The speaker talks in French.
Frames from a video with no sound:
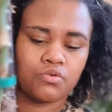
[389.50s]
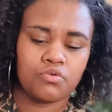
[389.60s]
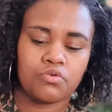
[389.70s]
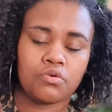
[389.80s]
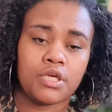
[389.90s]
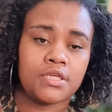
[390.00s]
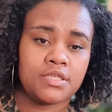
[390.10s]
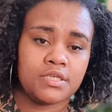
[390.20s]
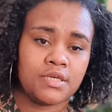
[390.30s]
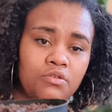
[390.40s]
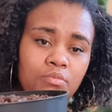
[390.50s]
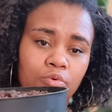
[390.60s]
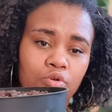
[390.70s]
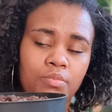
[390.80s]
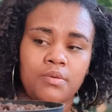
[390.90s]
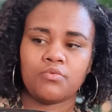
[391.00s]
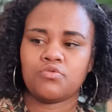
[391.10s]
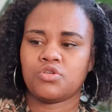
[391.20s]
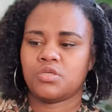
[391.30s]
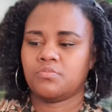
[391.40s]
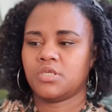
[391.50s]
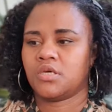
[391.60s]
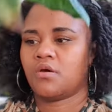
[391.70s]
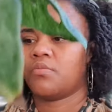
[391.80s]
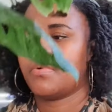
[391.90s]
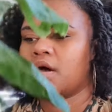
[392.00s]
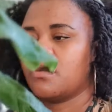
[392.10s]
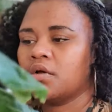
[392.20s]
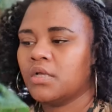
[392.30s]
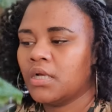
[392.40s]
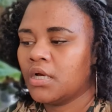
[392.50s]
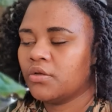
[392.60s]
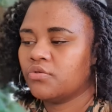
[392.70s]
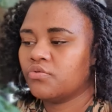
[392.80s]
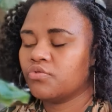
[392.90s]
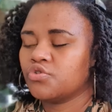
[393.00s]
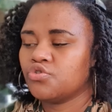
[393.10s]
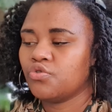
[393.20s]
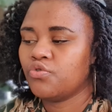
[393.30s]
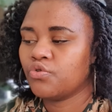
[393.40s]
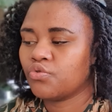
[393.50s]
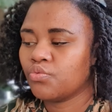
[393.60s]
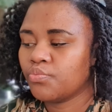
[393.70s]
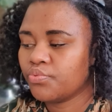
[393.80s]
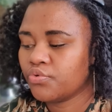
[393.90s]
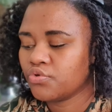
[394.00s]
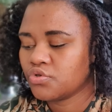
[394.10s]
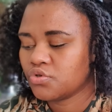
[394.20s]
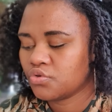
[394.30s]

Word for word: et c'est exactement le même que j'ai mis en bas. Donc je le compose